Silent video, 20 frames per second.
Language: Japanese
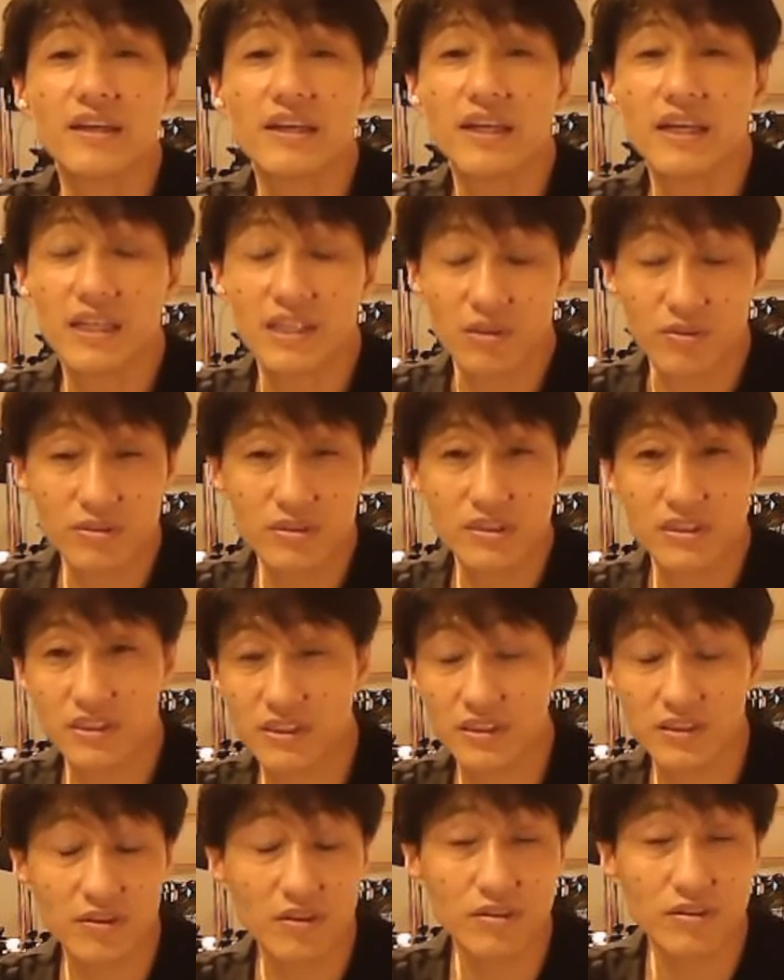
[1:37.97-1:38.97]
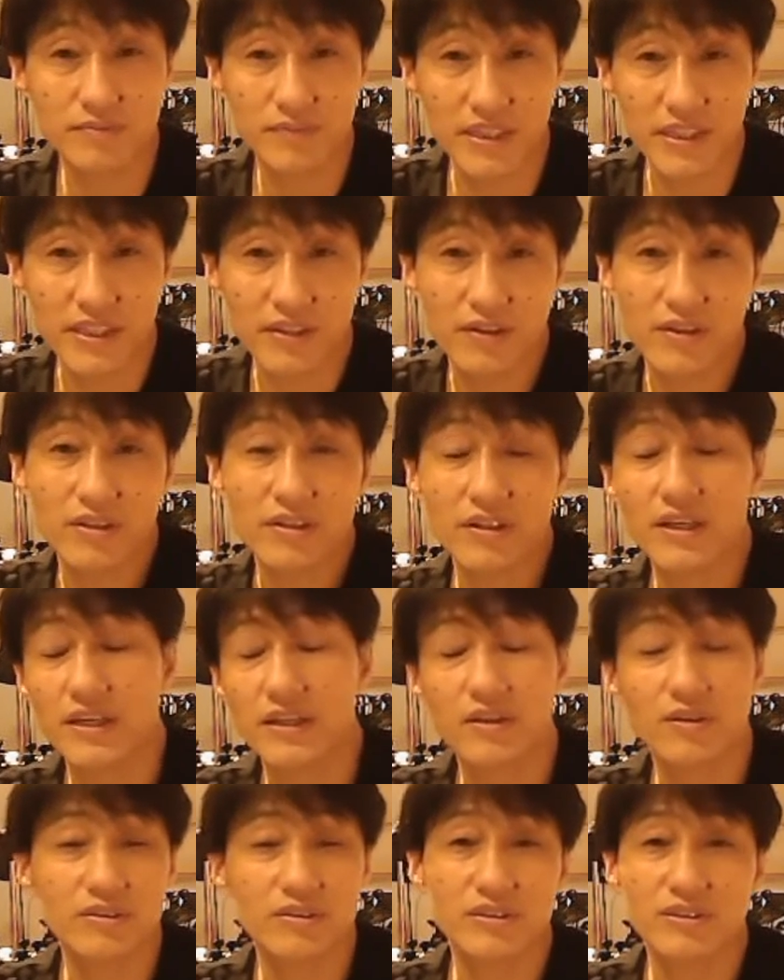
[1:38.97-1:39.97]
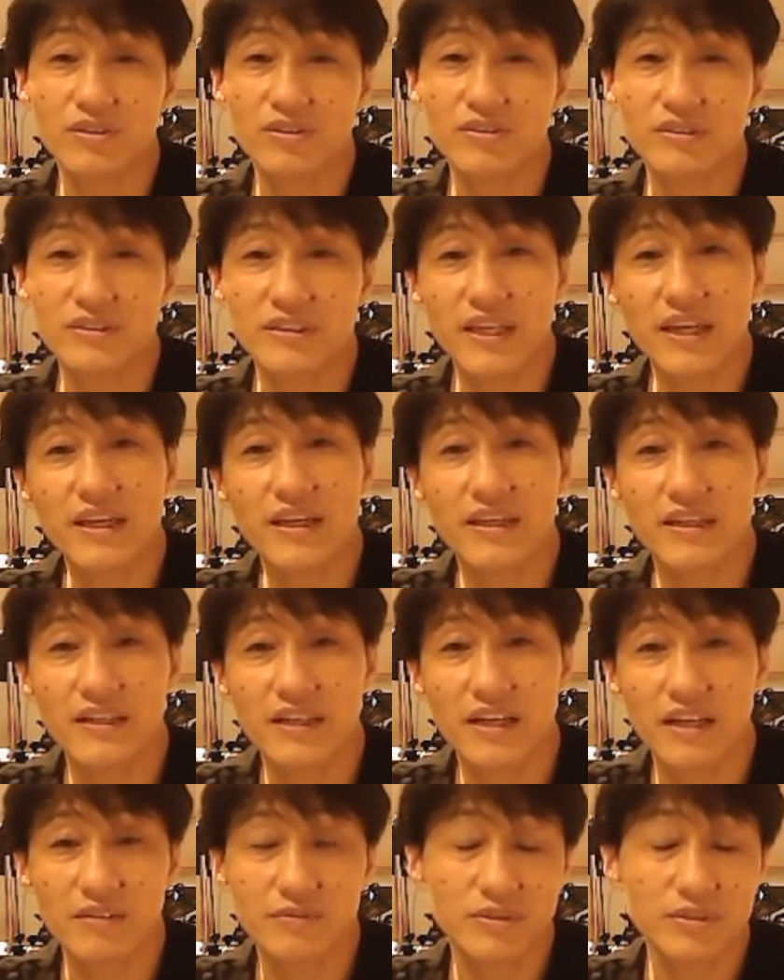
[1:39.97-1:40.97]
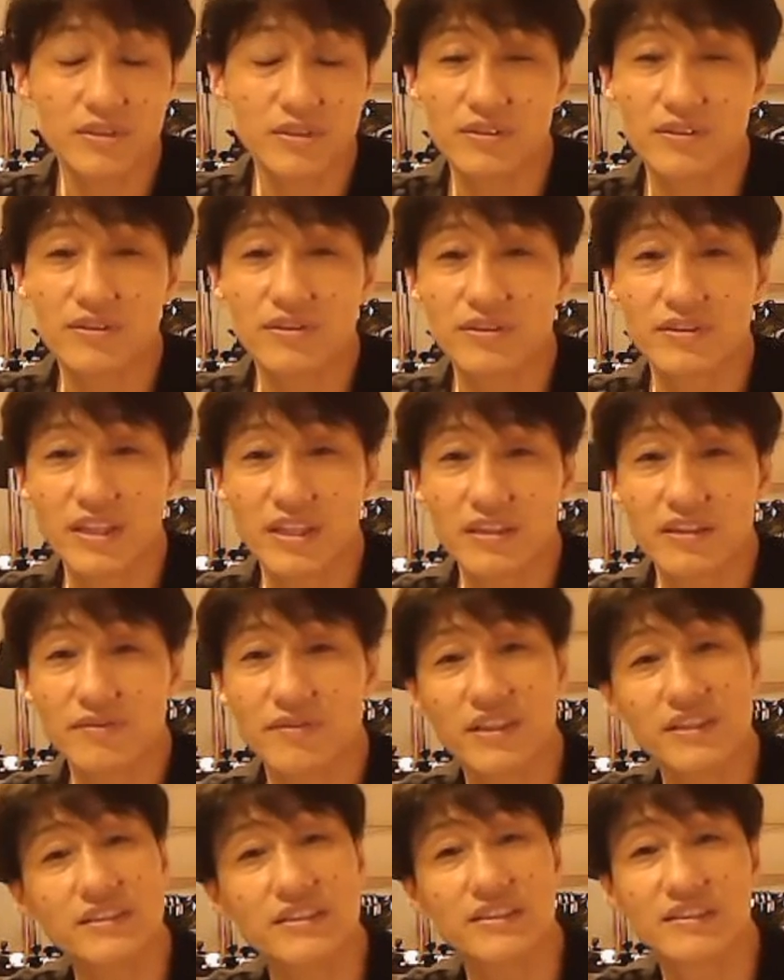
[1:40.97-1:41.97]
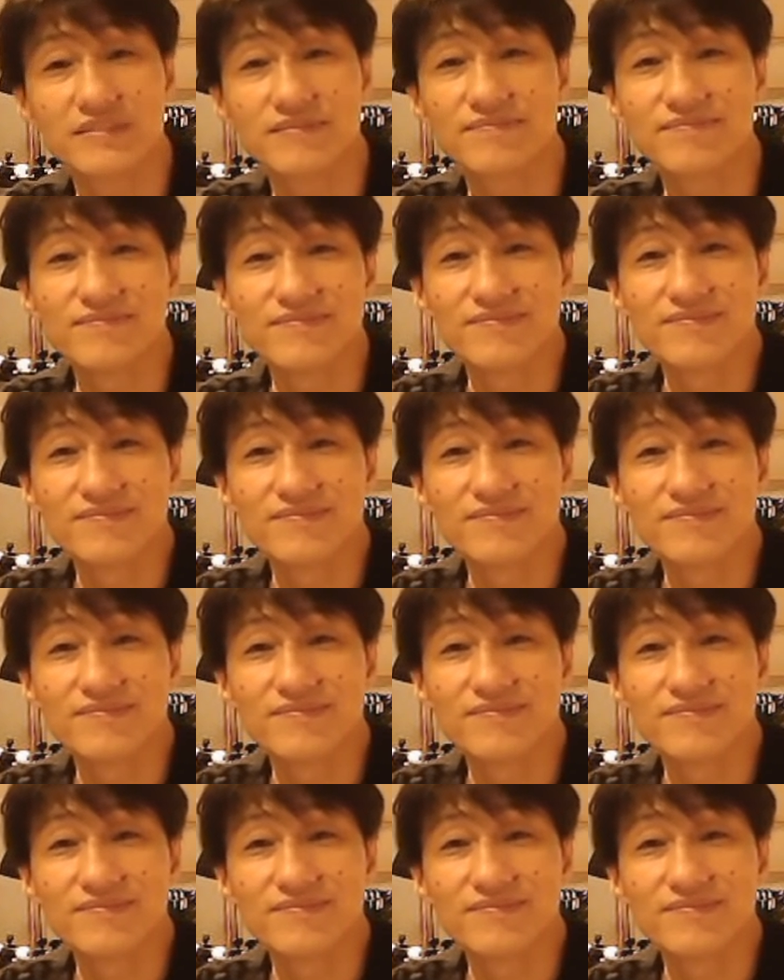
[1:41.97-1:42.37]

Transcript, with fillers: えー、6時15分までの、えー、45分でライブということになってます。